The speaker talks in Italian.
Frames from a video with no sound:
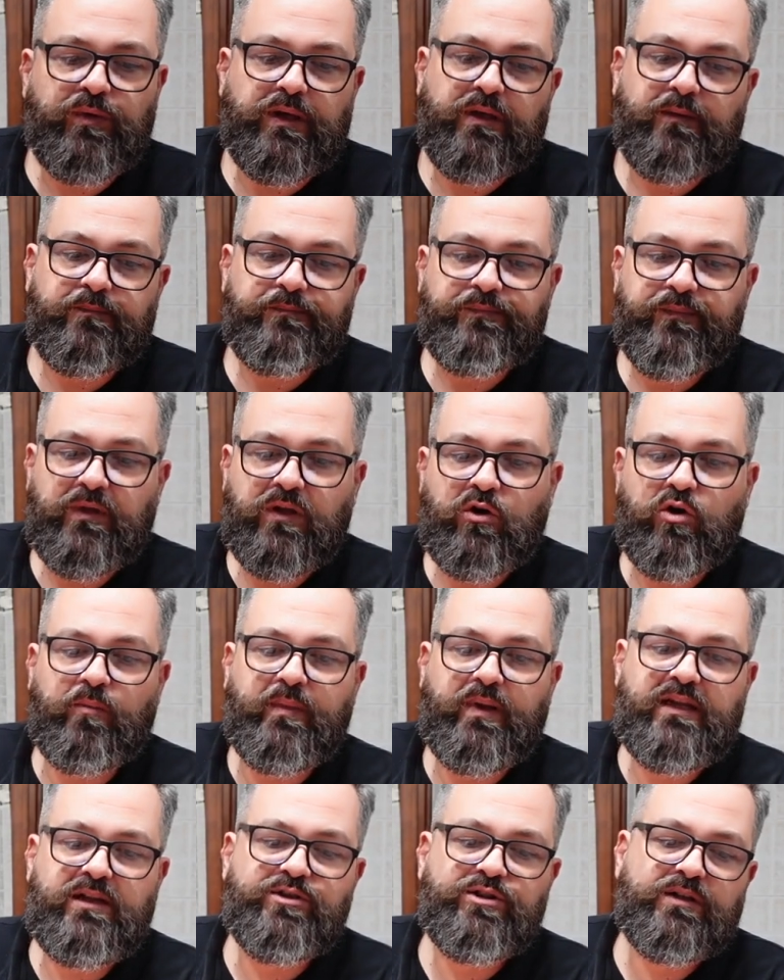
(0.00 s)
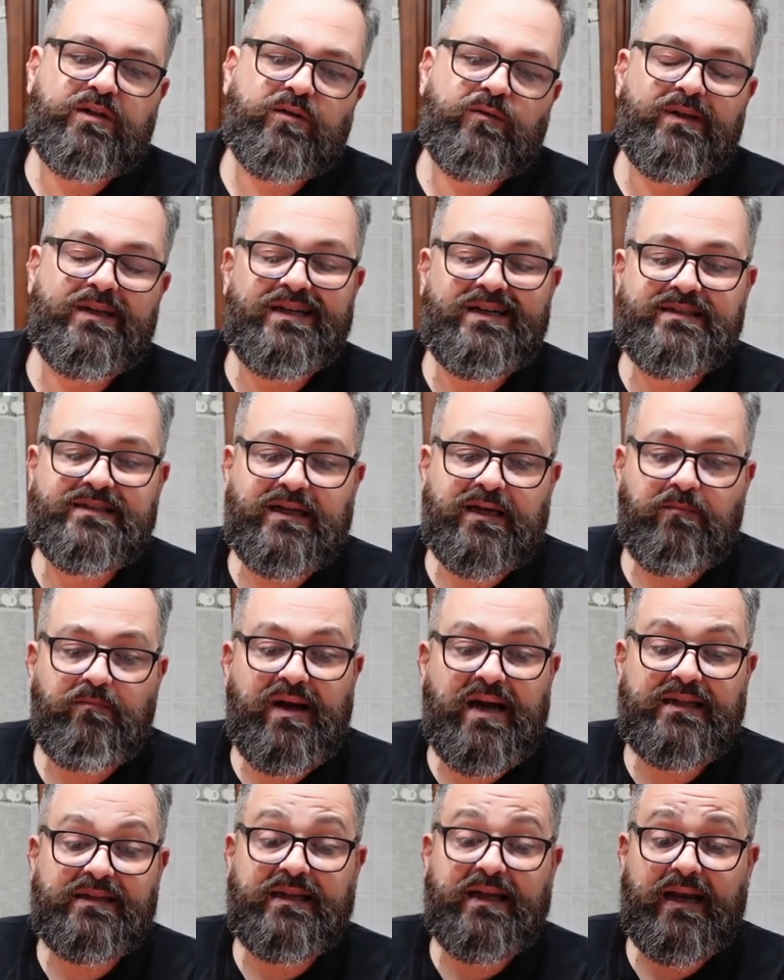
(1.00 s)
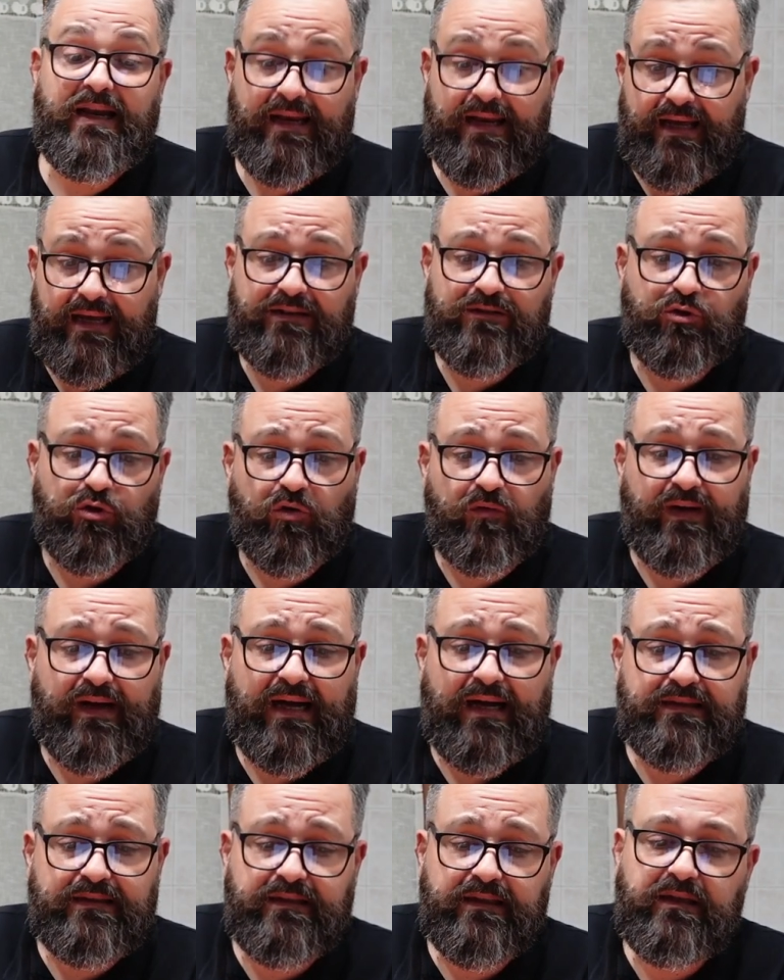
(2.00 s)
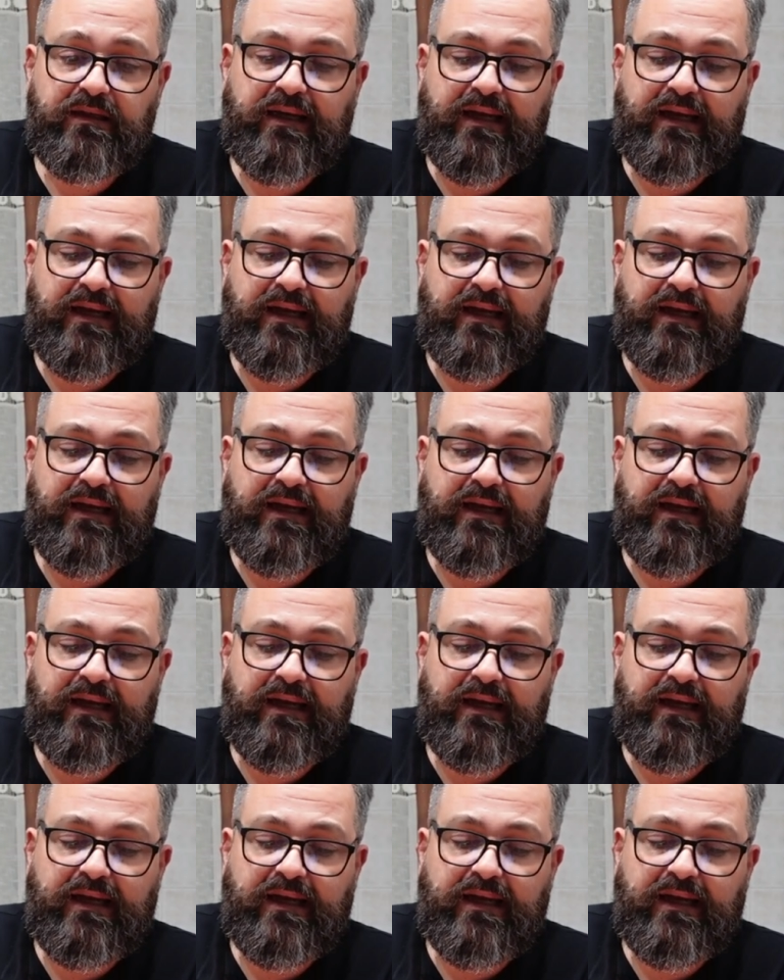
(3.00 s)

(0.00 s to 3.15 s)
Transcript: qui, come leggete qui dalla schermata le ha trovate,